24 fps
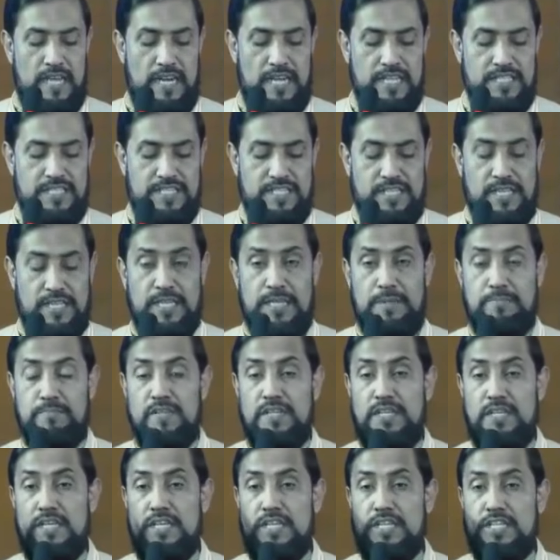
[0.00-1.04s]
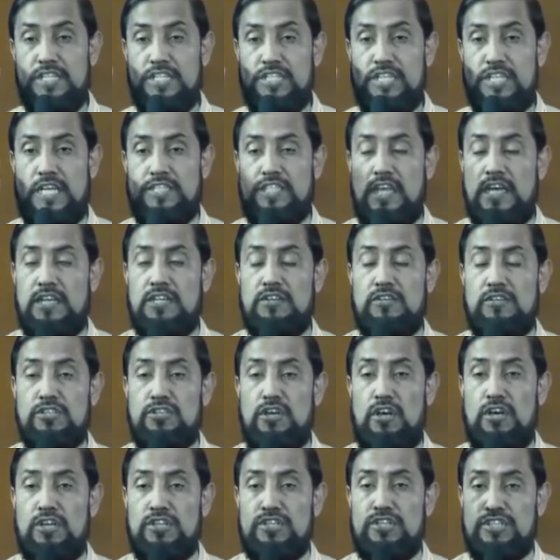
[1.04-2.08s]
দাবি জানাচ্ছি সাতান্ন
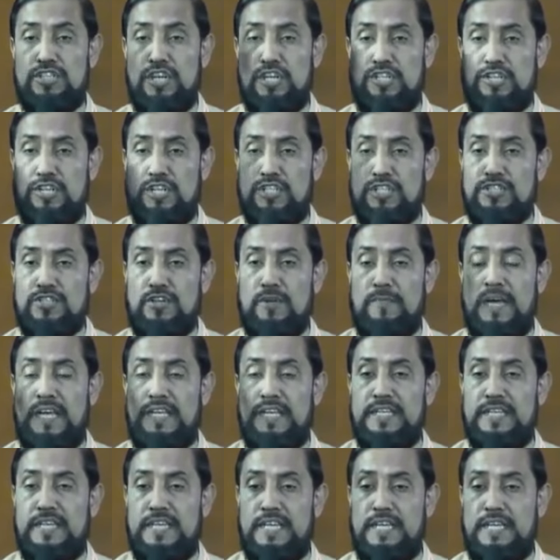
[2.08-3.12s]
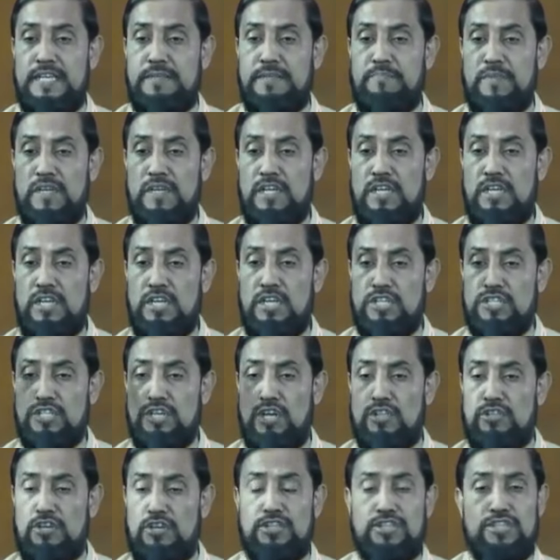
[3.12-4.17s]
জন সশস্ত্র বাহিনীর
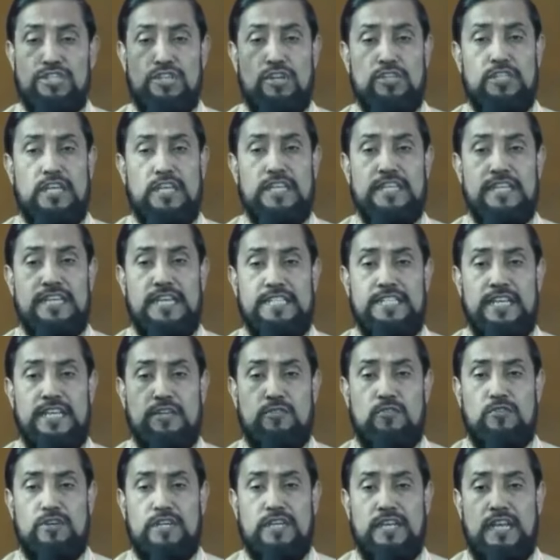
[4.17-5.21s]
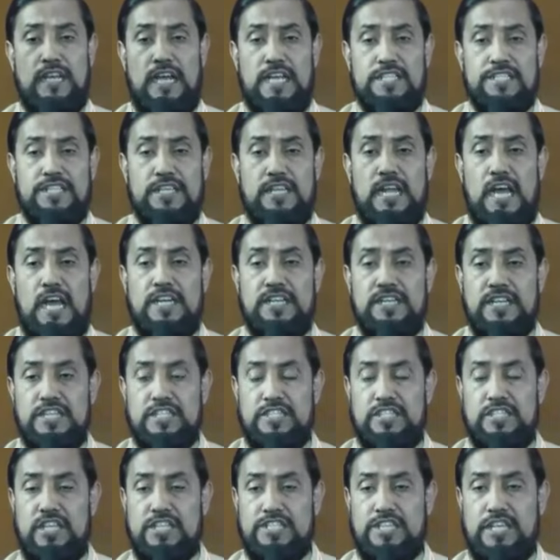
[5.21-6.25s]
সদস্যদেরকে যে খুনি হাসিনার
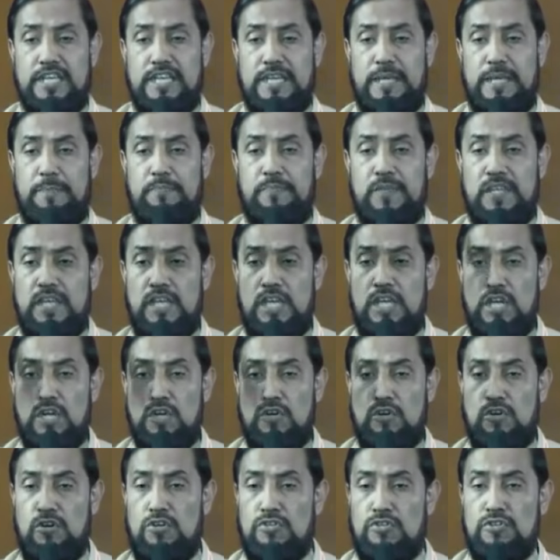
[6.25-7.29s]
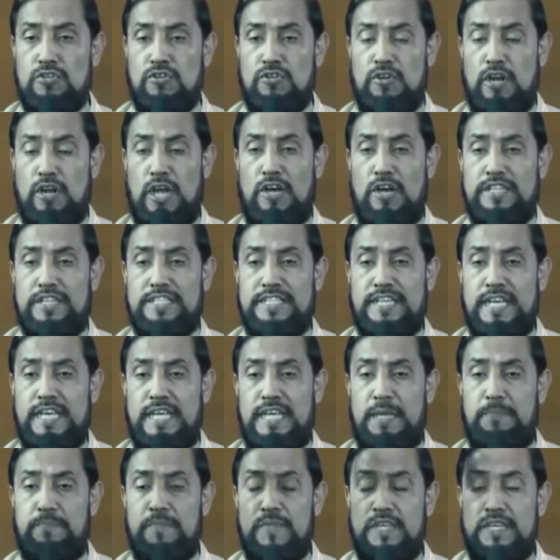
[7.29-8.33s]
নির্দেশে খুন করা হয়েছে
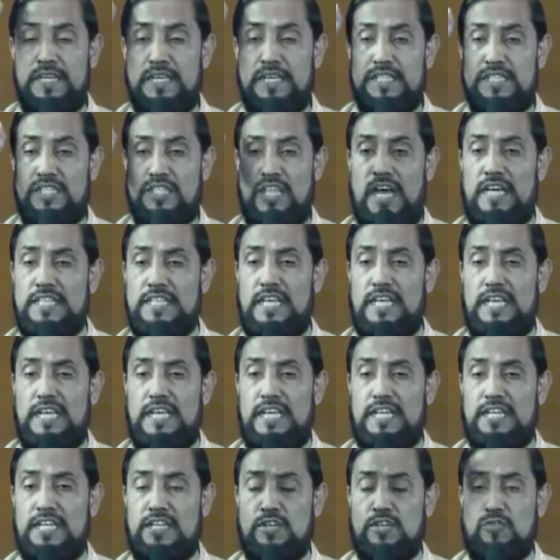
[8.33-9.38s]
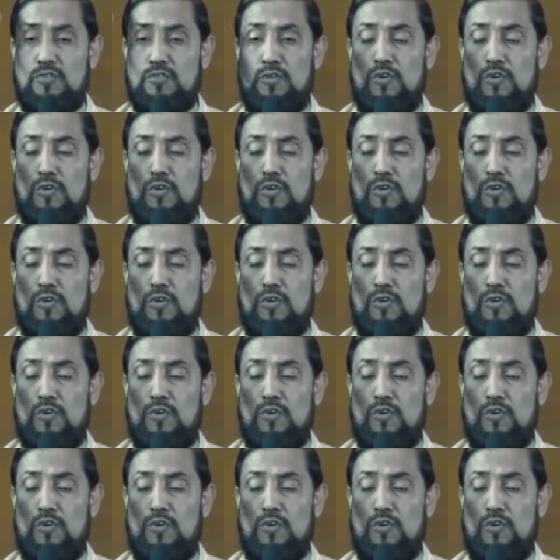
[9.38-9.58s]
তাদের